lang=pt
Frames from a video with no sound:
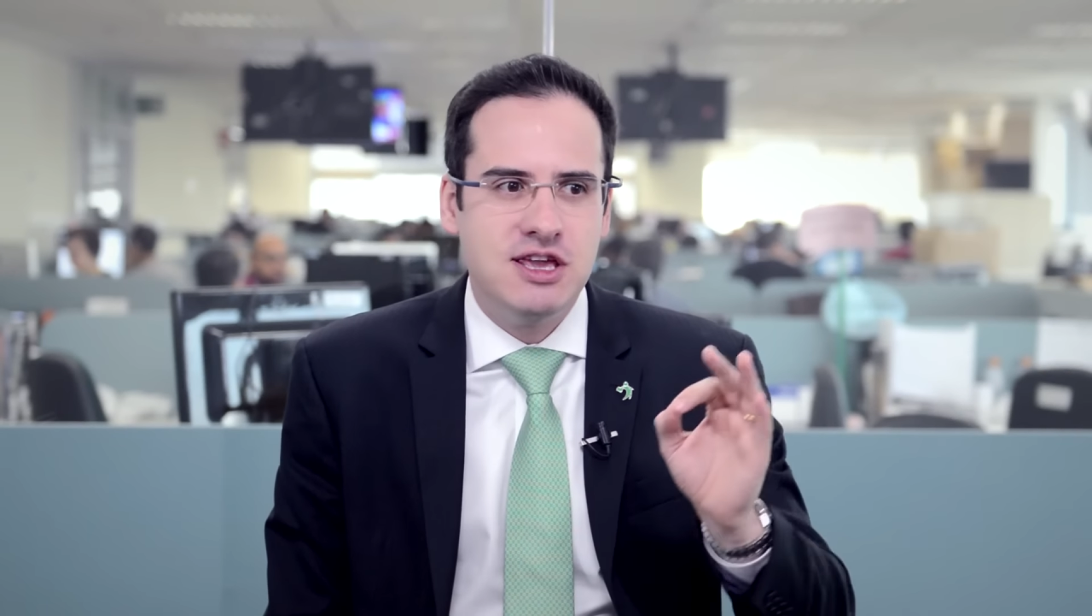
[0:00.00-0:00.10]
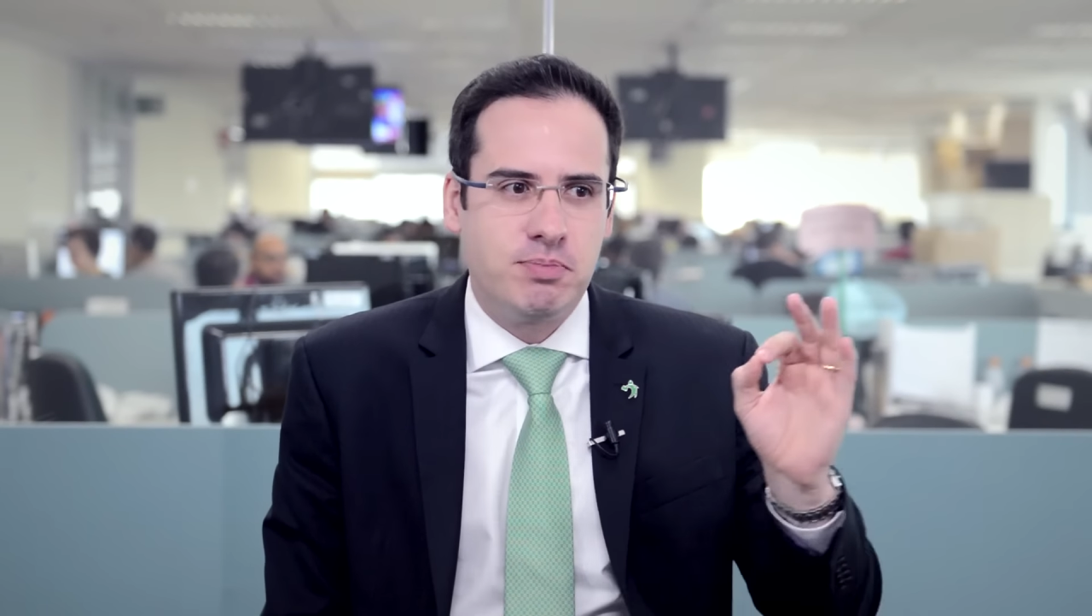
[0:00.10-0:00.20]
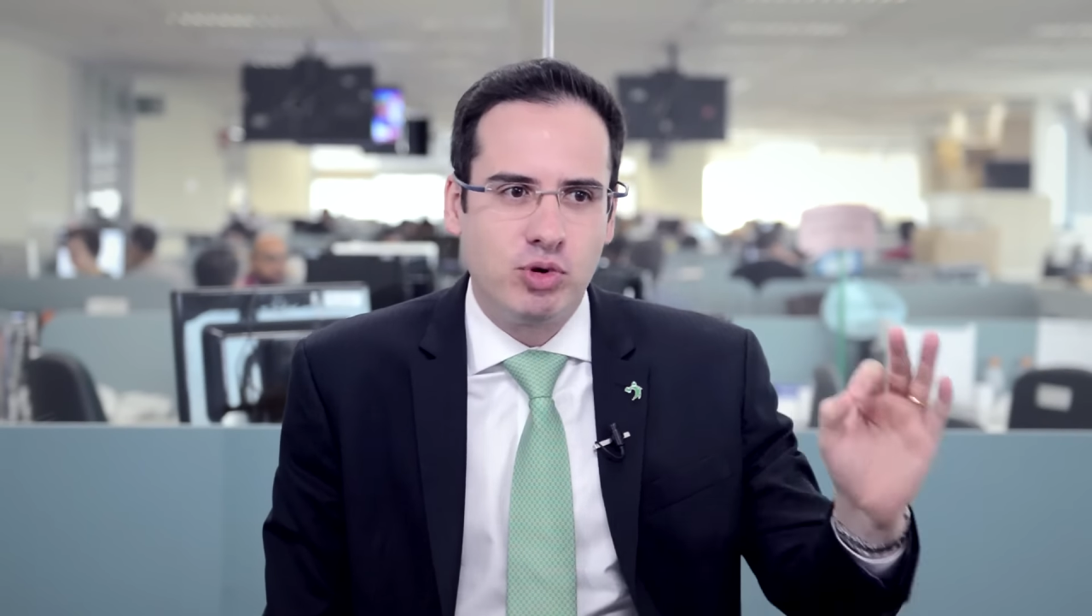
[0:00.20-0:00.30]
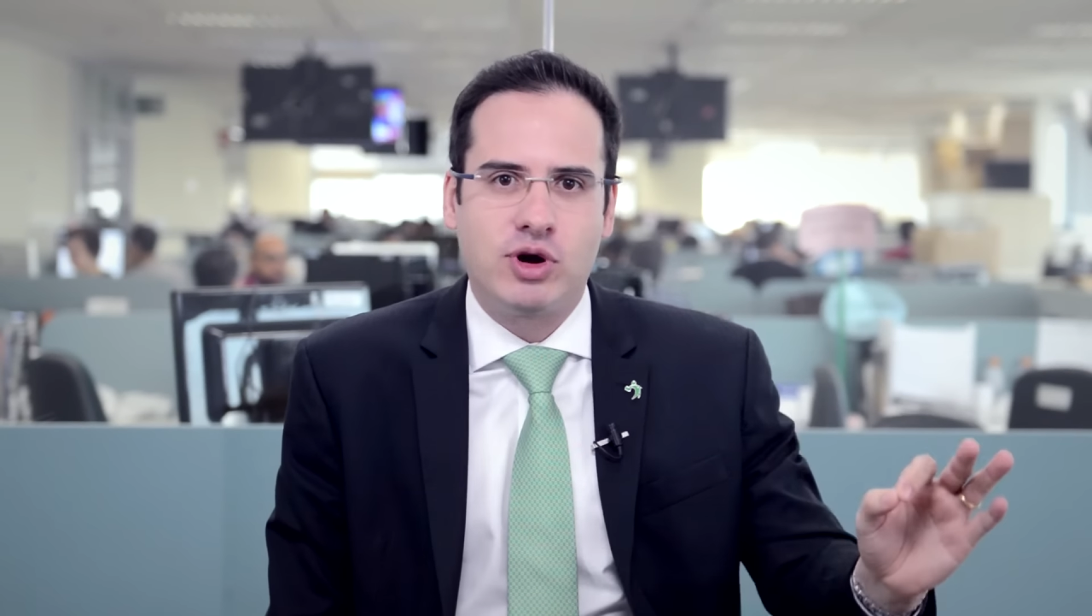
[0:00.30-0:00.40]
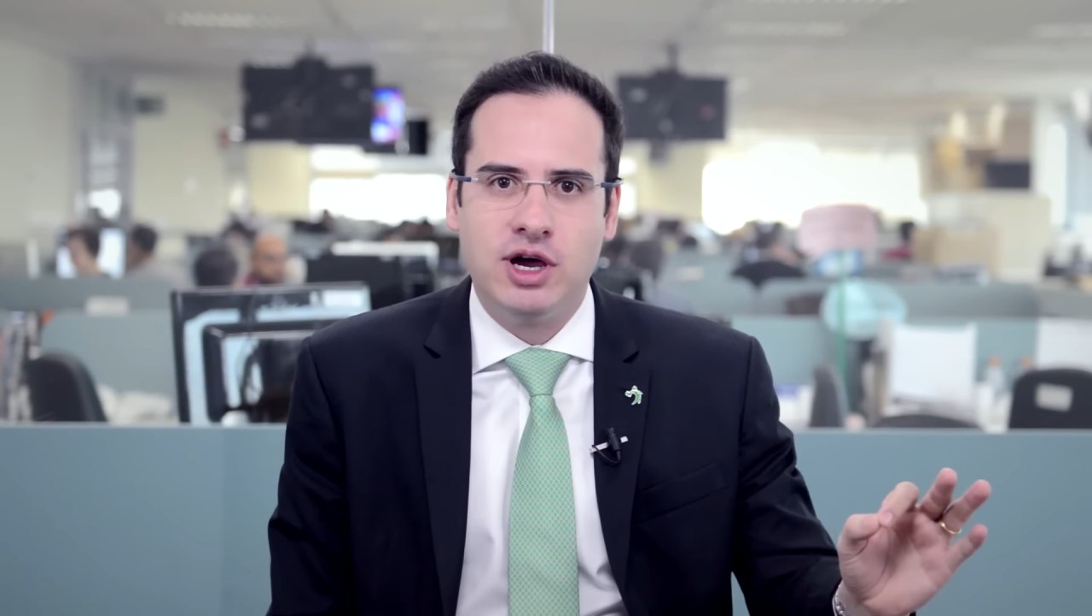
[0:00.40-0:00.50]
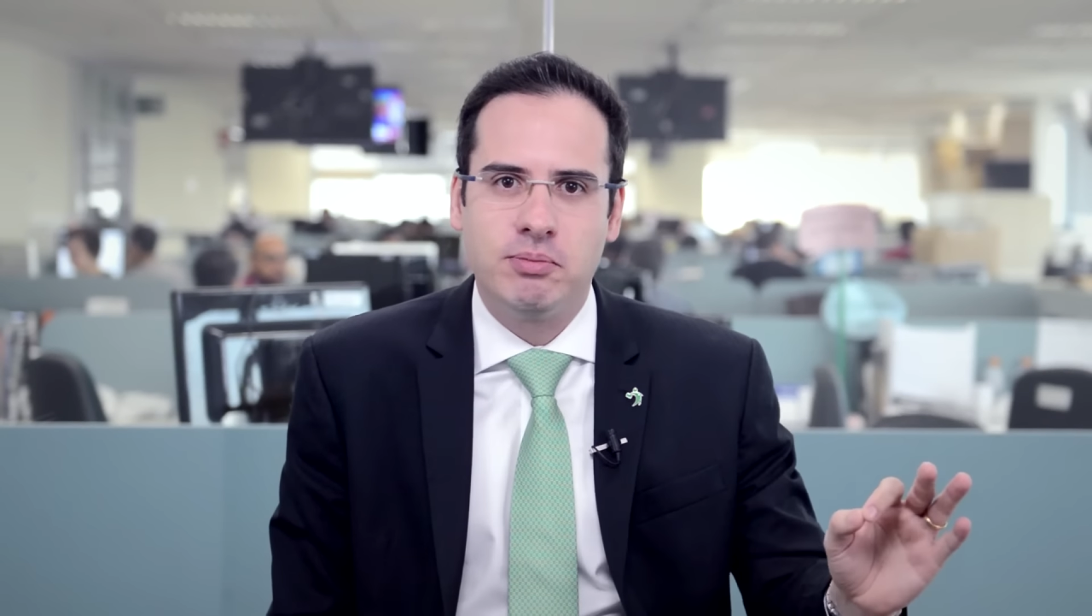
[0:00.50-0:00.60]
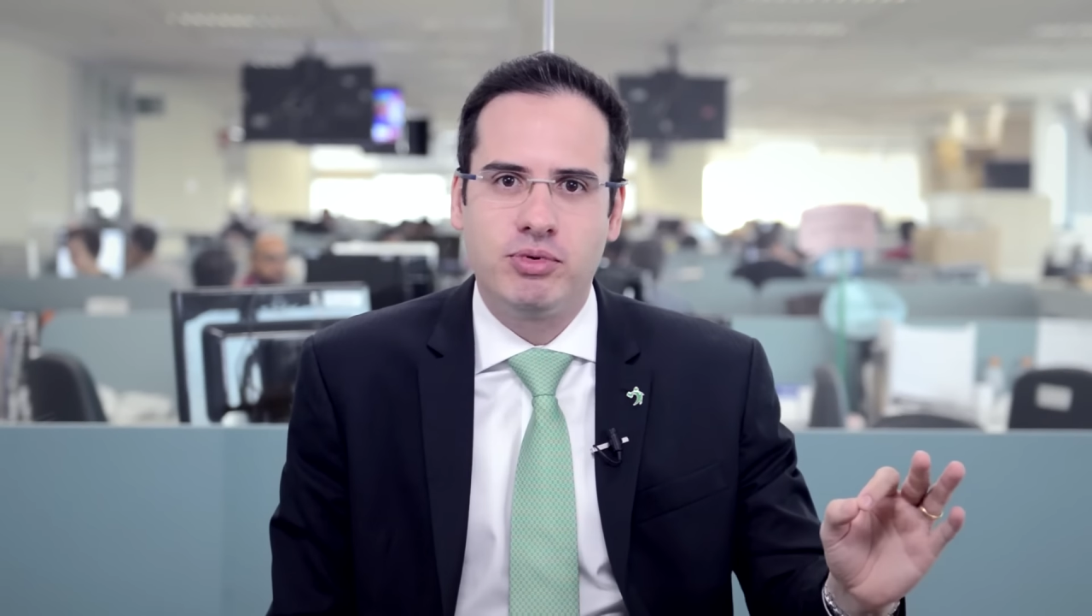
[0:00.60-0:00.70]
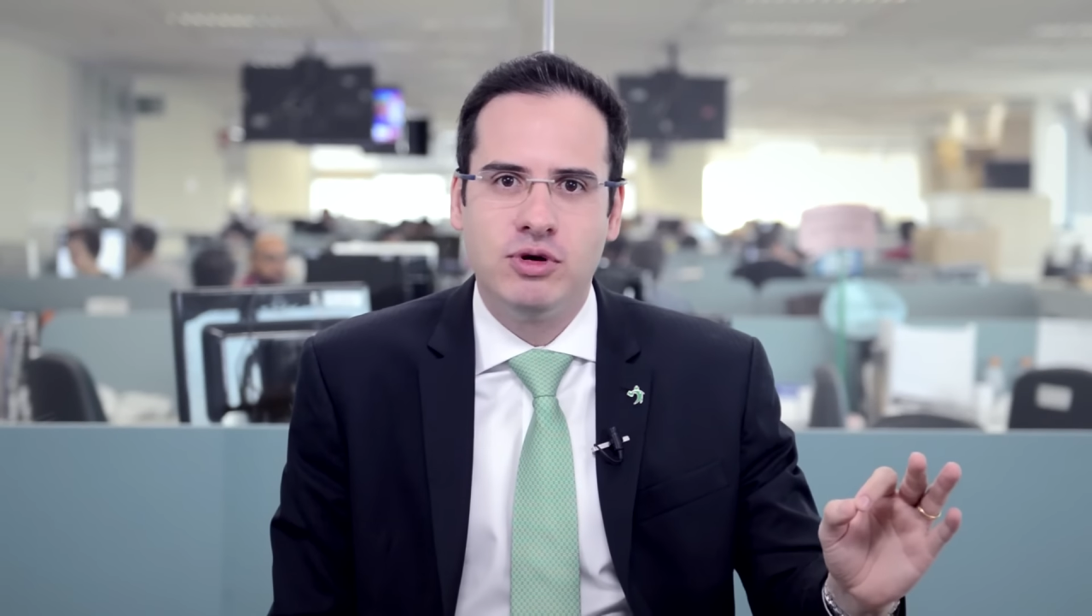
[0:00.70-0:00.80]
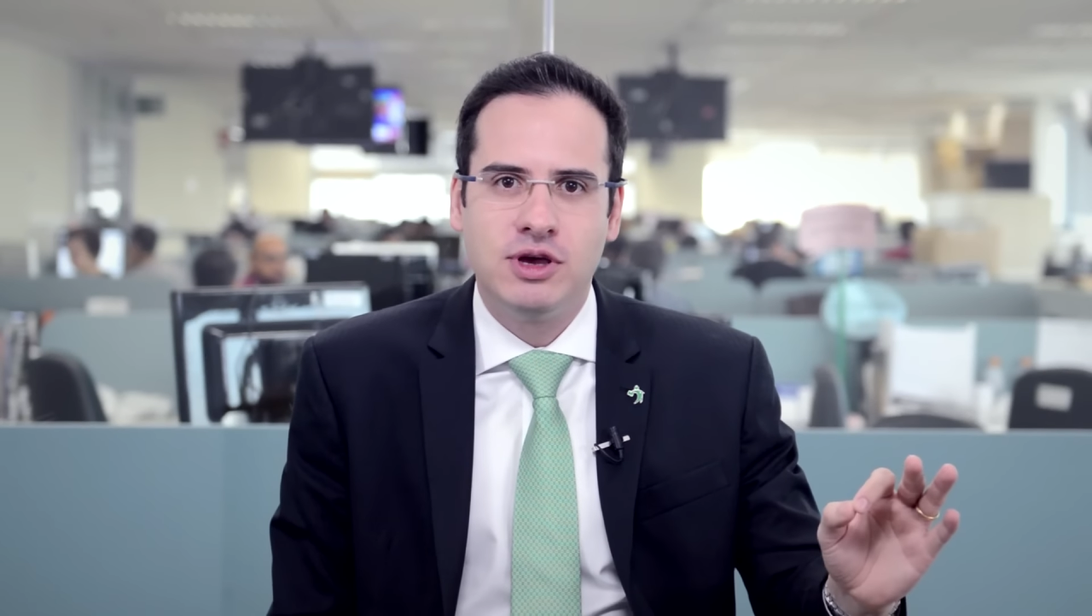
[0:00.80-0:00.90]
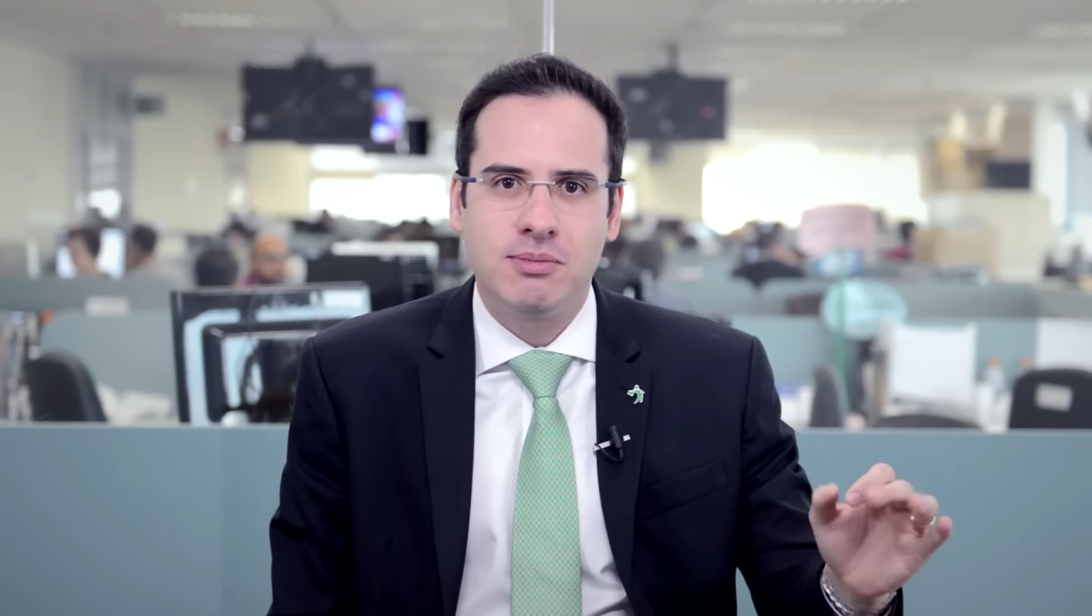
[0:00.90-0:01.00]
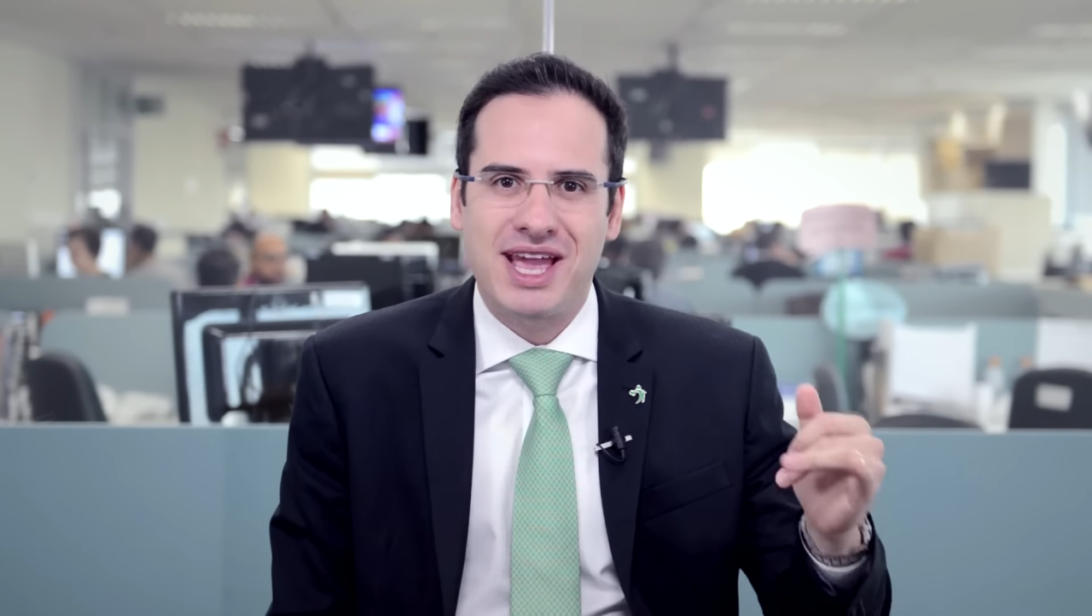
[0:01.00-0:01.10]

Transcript: e ir para o campo,